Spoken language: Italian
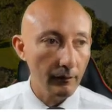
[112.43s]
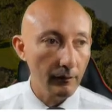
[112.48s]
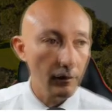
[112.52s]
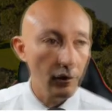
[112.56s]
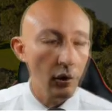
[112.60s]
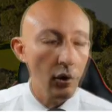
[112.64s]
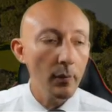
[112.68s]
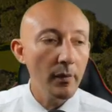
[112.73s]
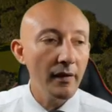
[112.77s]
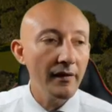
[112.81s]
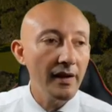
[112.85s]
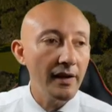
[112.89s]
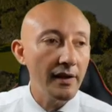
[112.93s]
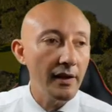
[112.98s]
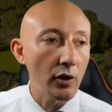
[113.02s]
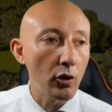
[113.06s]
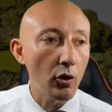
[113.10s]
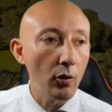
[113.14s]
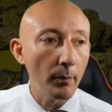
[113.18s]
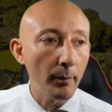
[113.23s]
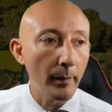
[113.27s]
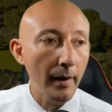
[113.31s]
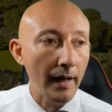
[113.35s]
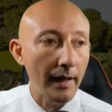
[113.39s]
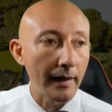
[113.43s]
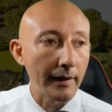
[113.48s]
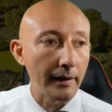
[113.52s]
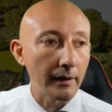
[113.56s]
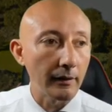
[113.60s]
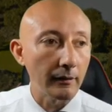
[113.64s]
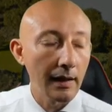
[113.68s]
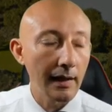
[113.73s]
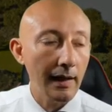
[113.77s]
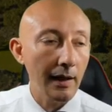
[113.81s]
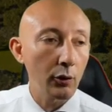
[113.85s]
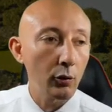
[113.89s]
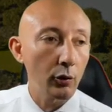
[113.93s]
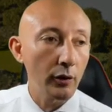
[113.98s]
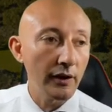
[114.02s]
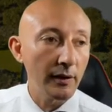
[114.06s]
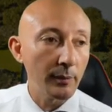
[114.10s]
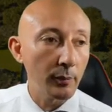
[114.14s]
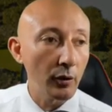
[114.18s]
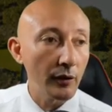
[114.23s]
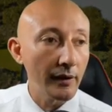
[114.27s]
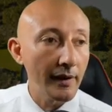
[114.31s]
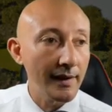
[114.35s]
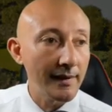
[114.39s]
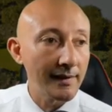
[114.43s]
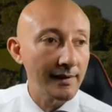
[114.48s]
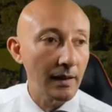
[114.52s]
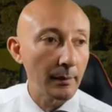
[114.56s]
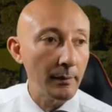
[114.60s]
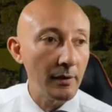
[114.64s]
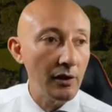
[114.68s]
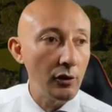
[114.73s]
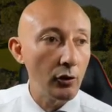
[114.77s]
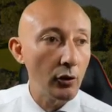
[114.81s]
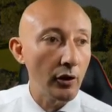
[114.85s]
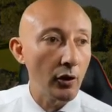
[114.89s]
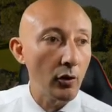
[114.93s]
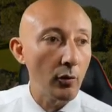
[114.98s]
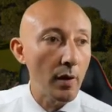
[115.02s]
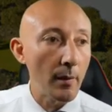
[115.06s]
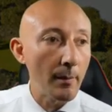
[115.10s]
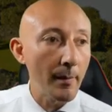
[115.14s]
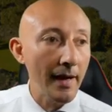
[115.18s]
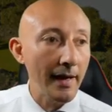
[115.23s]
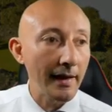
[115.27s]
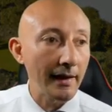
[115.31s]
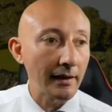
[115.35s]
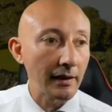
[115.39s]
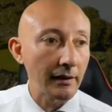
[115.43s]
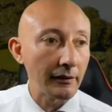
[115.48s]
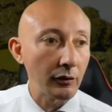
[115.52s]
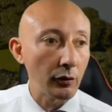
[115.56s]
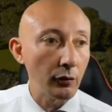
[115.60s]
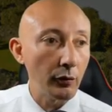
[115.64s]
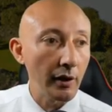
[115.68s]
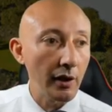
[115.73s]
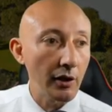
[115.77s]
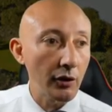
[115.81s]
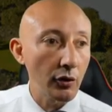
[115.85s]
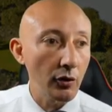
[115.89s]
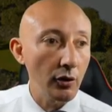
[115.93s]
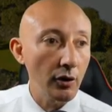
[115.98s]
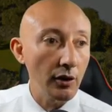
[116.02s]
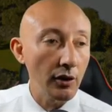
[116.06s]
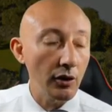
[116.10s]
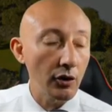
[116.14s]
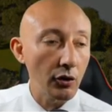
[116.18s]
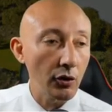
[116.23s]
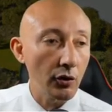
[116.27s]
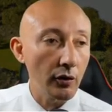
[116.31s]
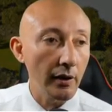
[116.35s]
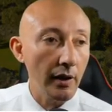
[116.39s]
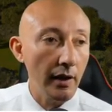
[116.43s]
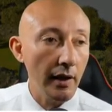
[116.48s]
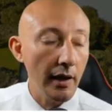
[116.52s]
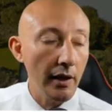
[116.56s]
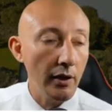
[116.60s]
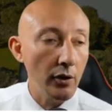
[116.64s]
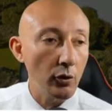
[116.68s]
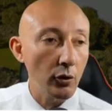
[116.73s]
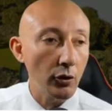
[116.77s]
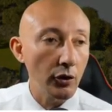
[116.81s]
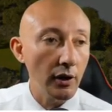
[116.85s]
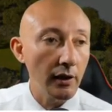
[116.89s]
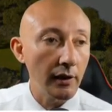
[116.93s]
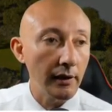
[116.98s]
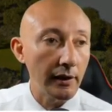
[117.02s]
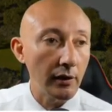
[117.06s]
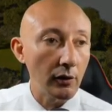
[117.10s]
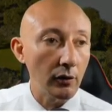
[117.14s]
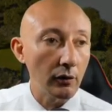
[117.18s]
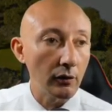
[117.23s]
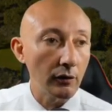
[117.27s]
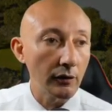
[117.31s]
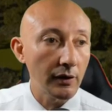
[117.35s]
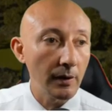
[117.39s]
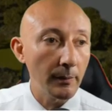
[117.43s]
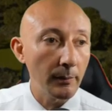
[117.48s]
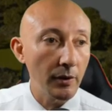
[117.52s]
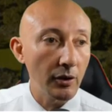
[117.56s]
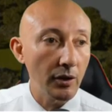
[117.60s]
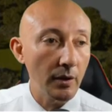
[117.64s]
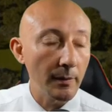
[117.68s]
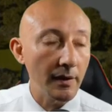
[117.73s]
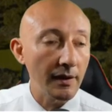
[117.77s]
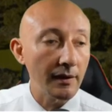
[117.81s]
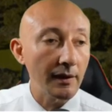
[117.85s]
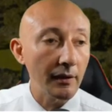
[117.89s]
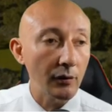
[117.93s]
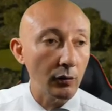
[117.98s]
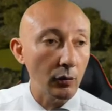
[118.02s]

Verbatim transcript: Come vedi compare la corrispondenza migliore come Minecraft Education Edition e io ci clicco semplicemente